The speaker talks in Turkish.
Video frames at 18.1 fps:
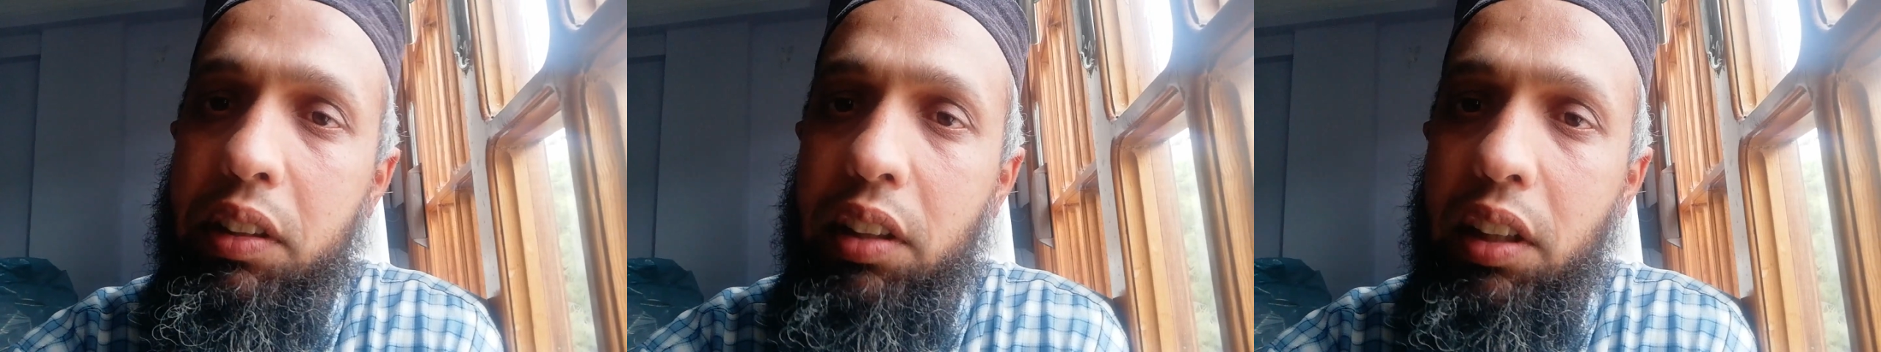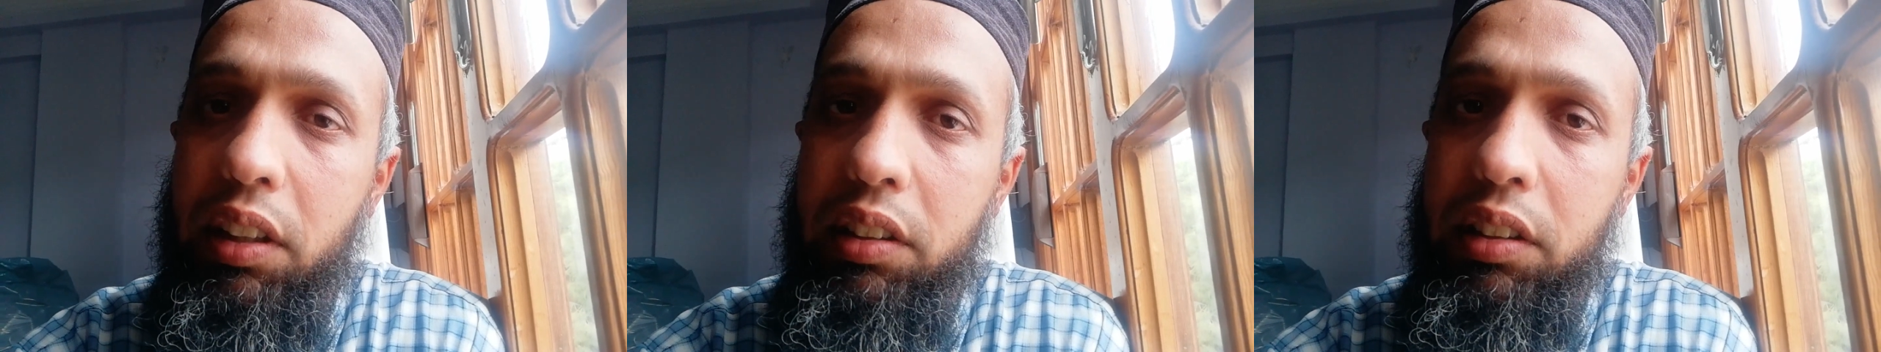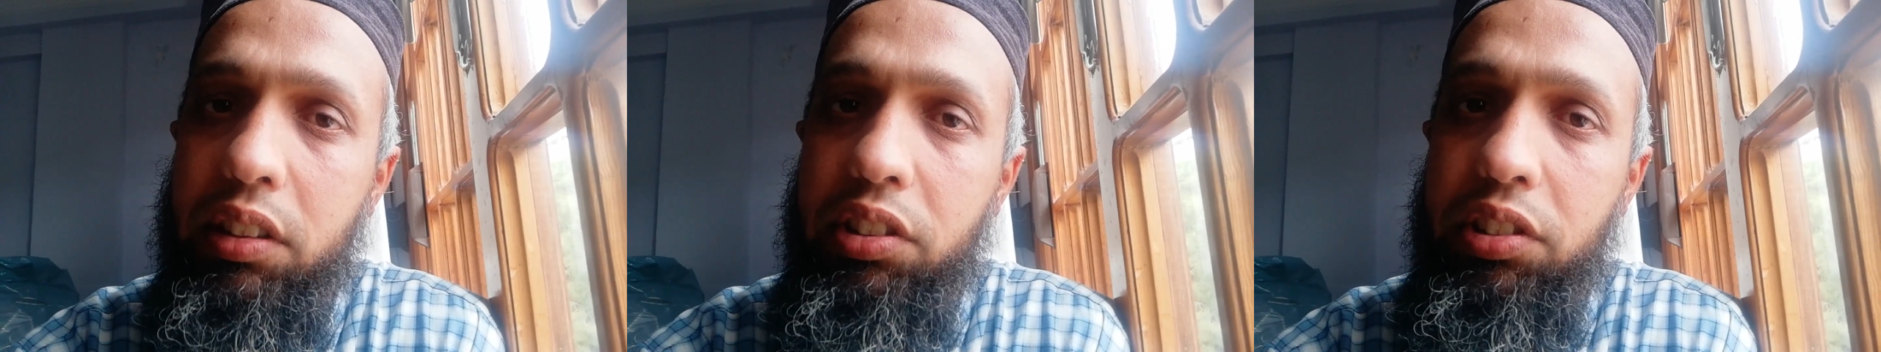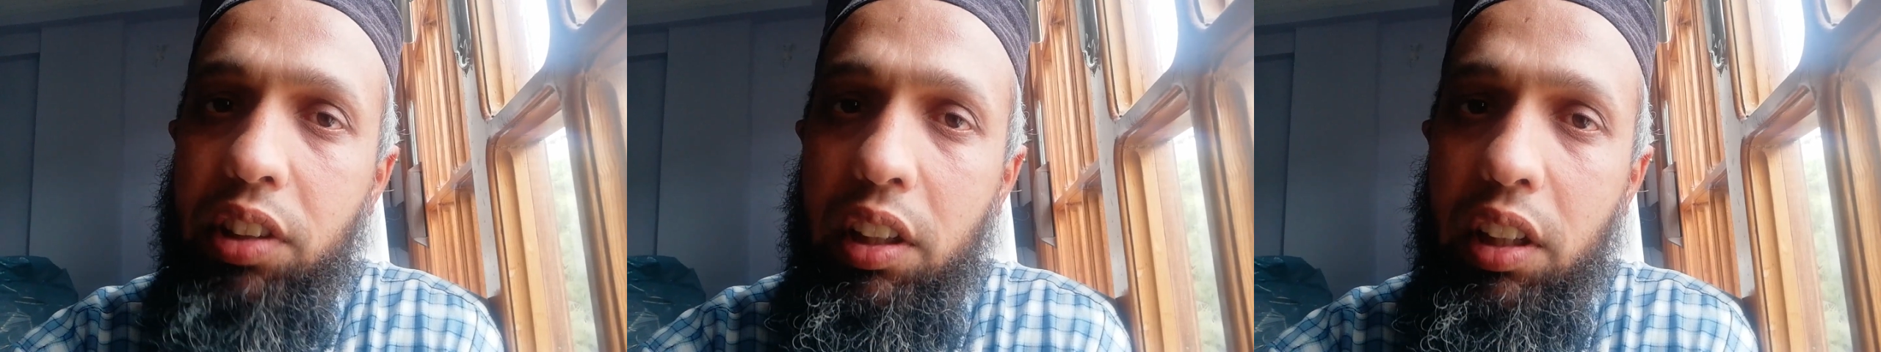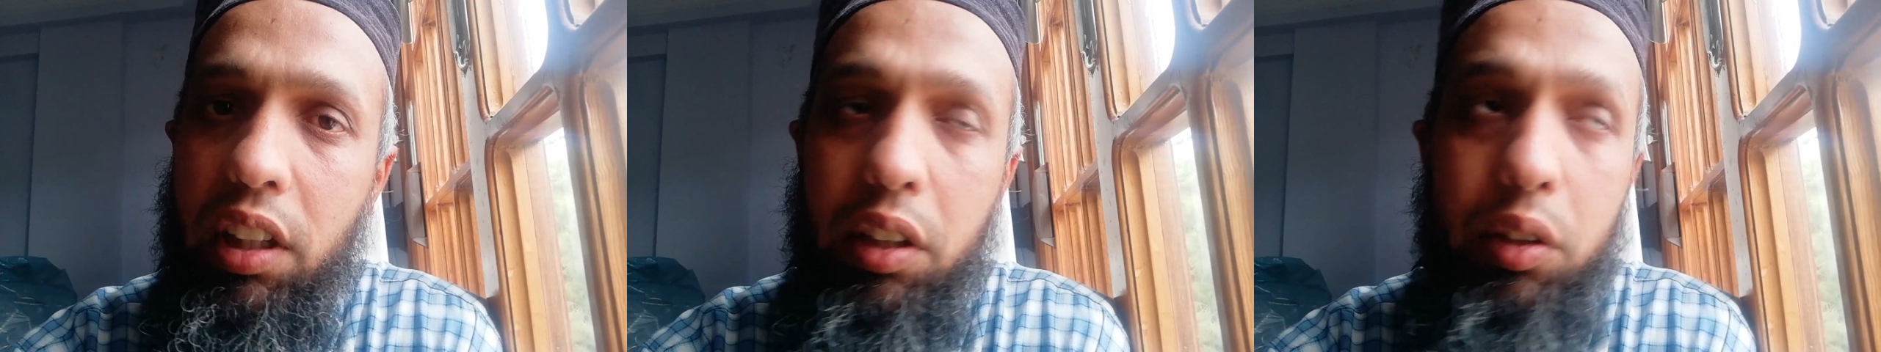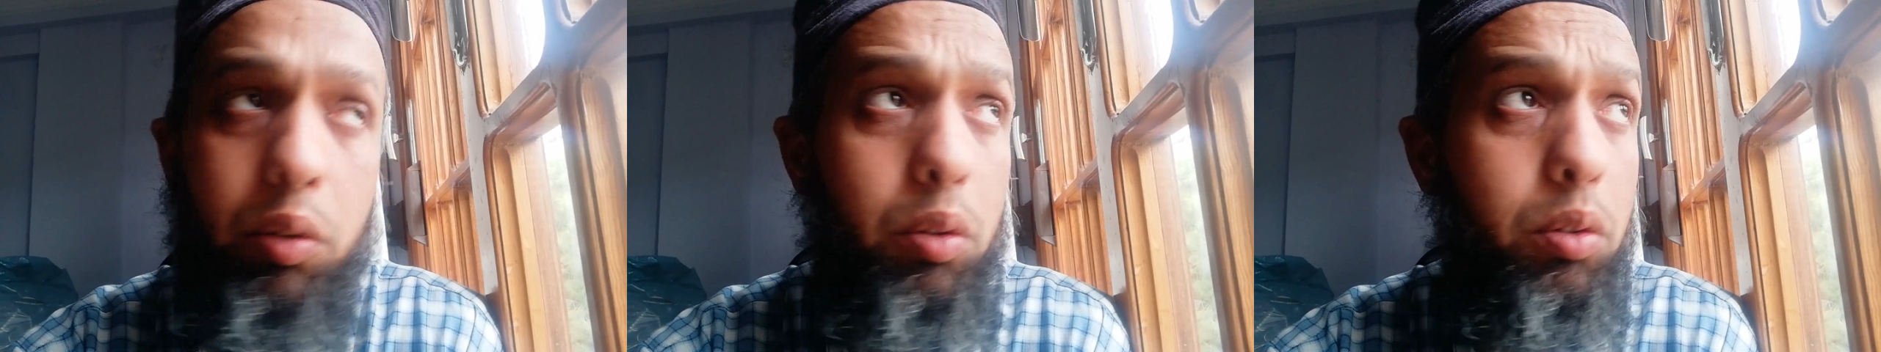tarzı
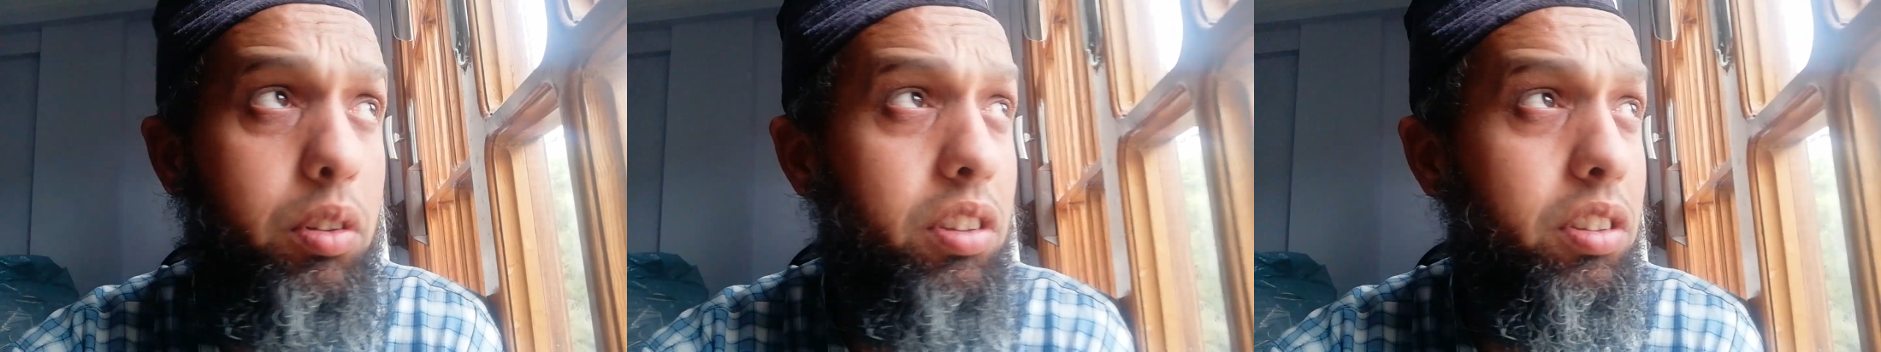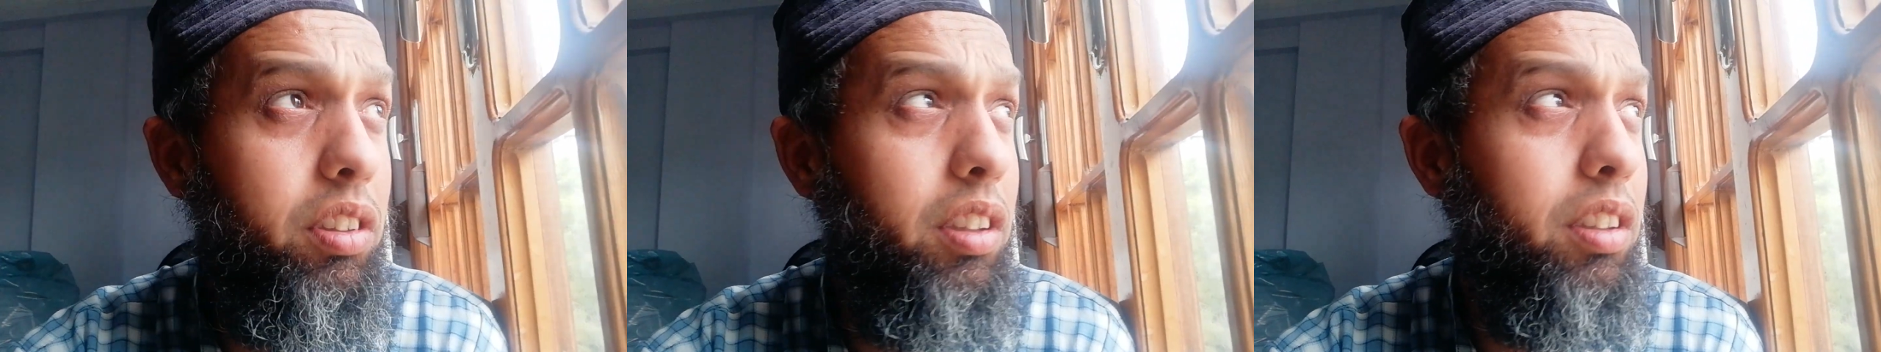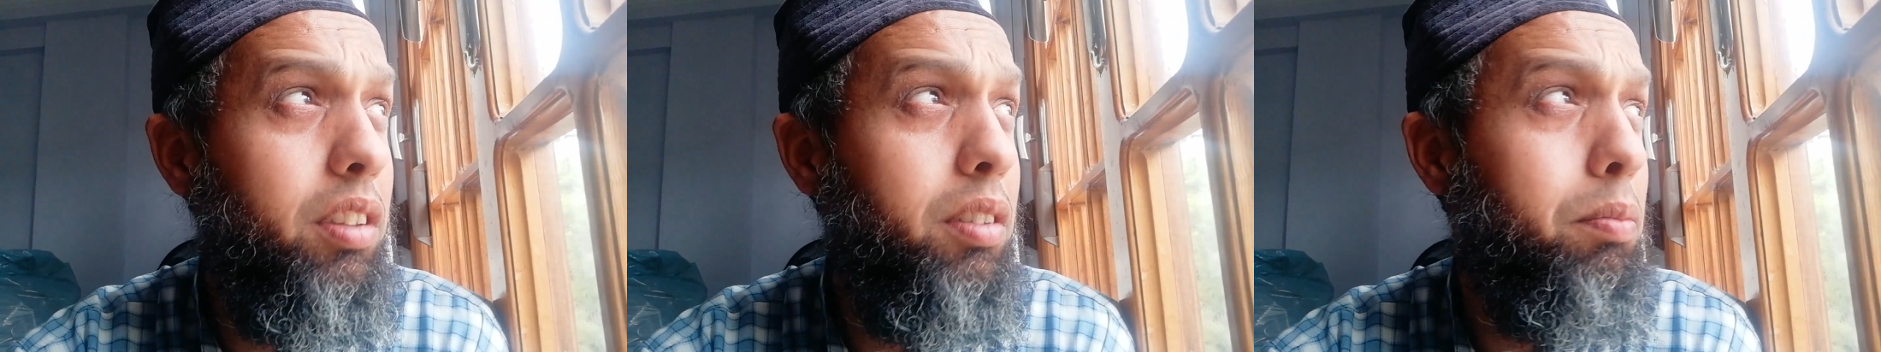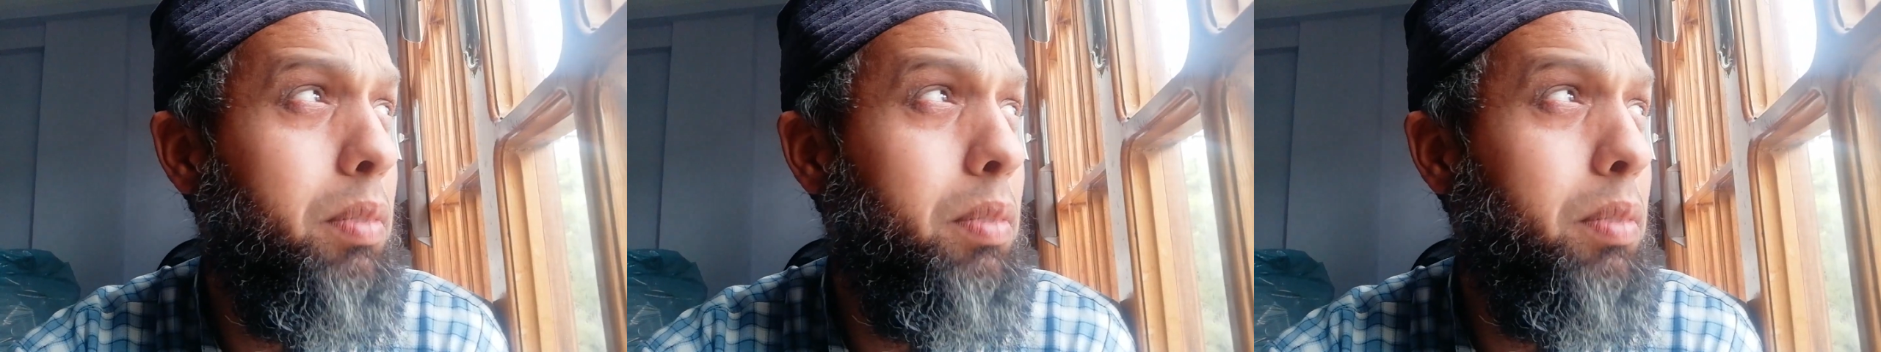şeyler gözüküyor.